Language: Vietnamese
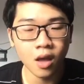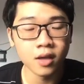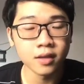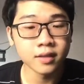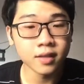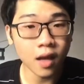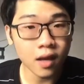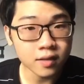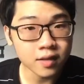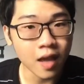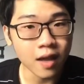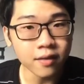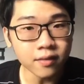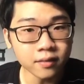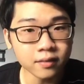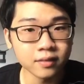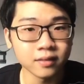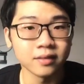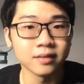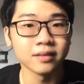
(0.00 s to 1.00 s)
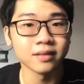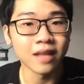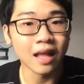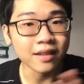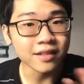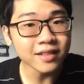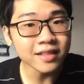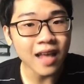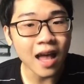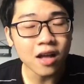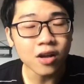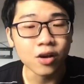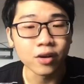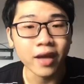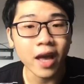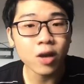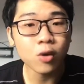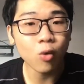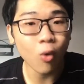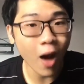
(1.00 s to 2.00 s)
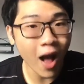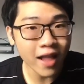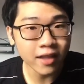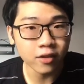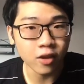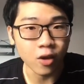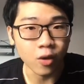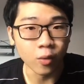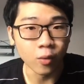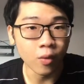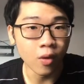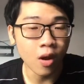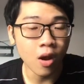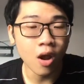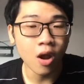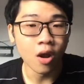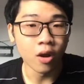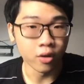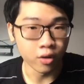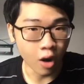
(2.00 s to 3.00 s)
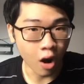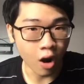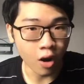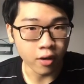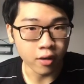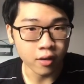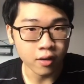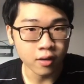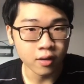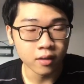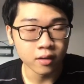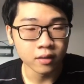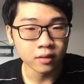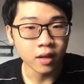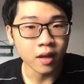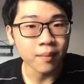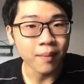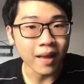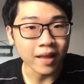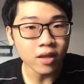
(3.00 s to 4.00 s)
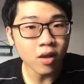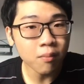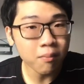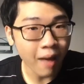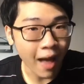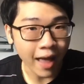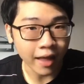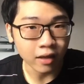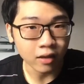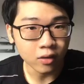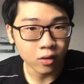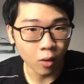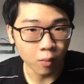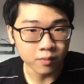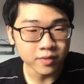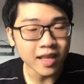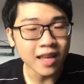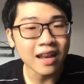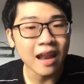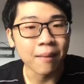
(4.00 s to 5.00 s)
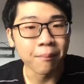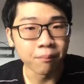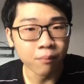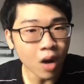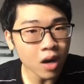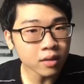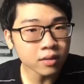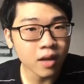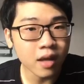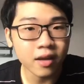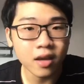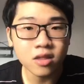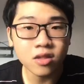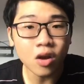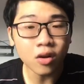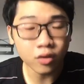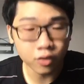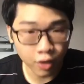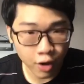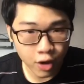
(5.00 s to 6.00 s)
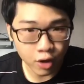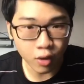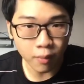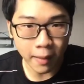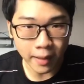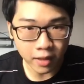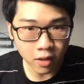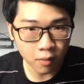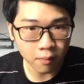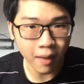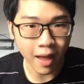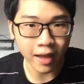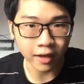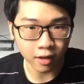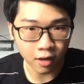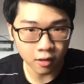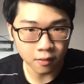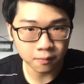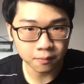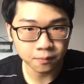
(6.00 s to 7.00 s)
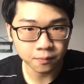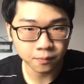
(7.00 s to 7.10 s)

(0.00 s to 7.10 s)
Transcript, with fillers: So sánh, đánh giá người khác quá nhiều, rồi thì bản thân bạn cũng sẽ làm mất đi cái chất riêng của bản thân bạn đó.